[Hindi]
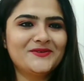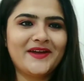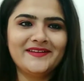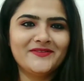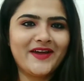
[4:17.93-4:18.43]
सो so
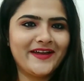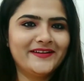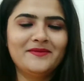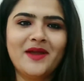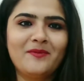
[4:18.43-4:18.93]
गाइस
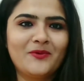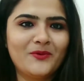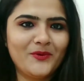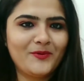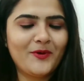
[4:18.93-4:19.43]
वायर की भी आपको
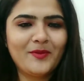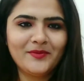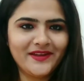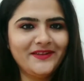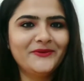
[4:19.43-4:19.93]
कोई प्रॉब्लम
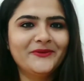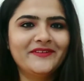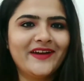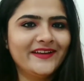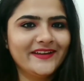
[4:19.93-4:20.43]
नहीं
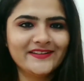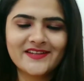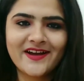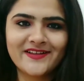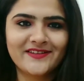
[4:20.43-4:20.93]
होने वाली है
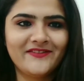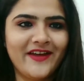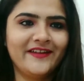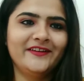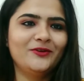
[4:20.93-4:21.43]
अच्छा खासा
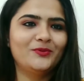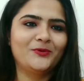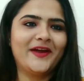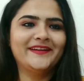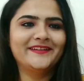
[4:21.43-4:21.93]
वायर ये लोग
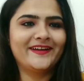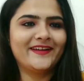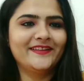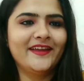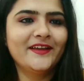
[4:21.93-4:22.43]
प्रोवाइड
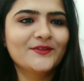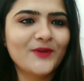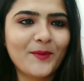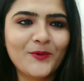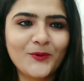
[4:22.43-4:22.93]
कराते हैं सो
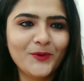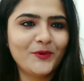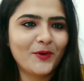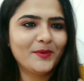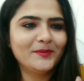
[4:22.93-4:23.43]
so आपको कोई
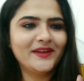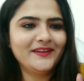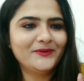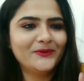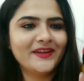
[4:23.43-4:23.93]
प्रॉब्लम
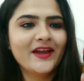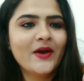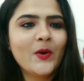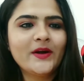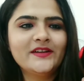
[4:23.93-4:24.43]
नहीं होगी
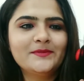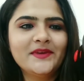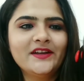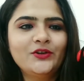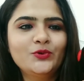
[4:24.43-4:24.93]
और इसमें
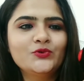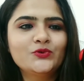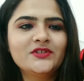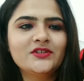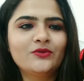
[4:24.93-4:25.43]
ये टू
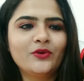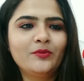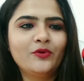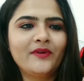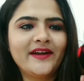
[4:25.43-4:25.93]
स्विच इन्होंने
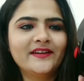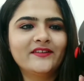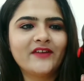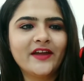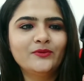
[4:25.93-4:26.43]
प्रोवाइड
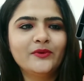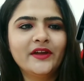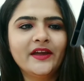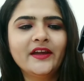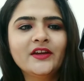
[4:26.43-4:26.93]
करवाए हुए
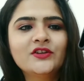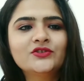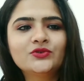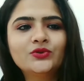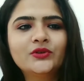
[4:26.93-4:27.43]
हैं
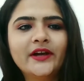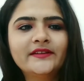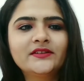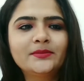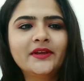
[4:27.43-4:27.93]
सो so
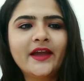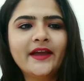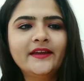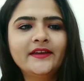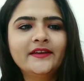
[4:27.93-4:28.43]
गाइस इसमें क्या
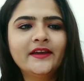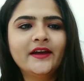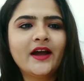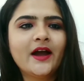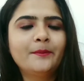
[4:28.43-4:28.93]
है कि
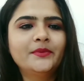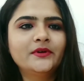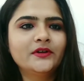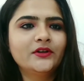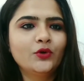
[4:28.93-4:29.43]
ये आप
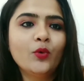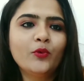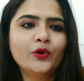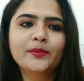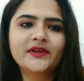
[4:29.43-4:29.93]
लो
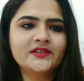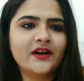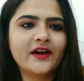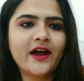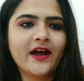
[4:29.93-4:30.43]
मोड में
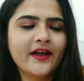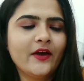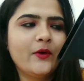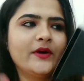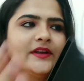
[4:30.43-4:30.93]
चल रहा है
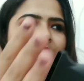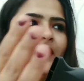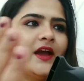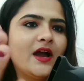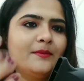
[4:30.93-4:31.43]
और ये
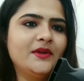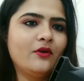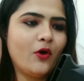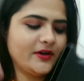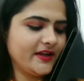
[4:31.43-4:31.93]
अभी
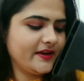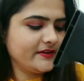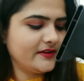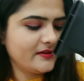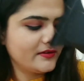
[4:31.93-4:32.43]
हॉट
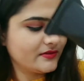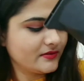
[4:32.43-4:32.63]
एयर